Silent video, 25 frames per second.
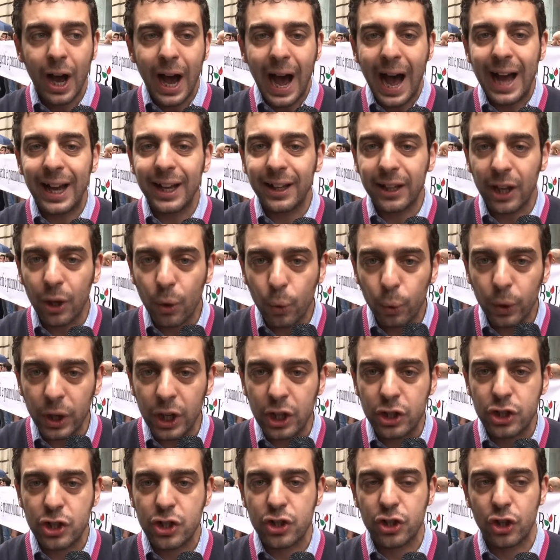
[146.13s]
Anche
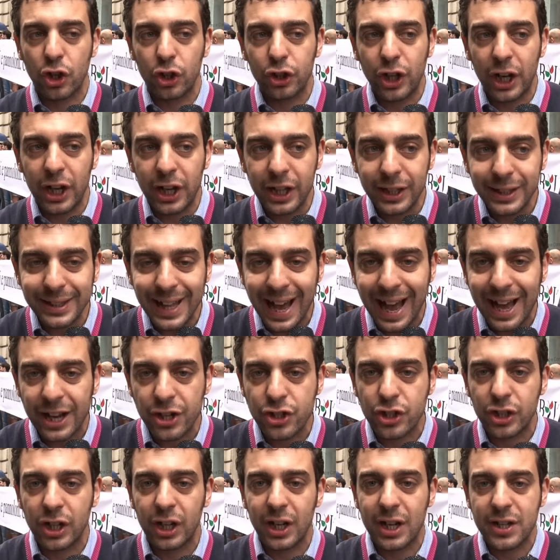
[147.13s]
qui ci sono delle
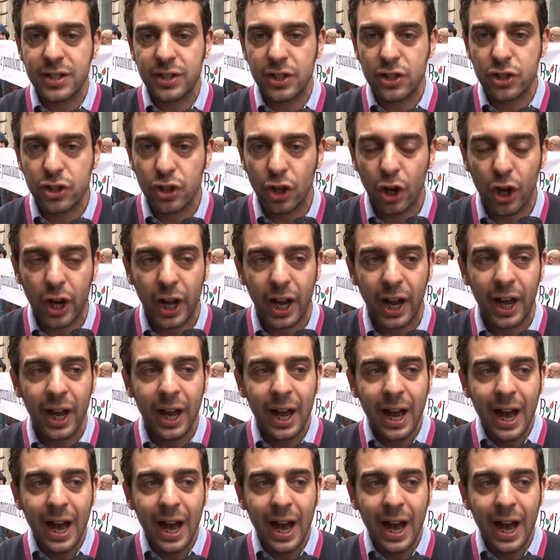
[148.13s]
indagini, l'assessore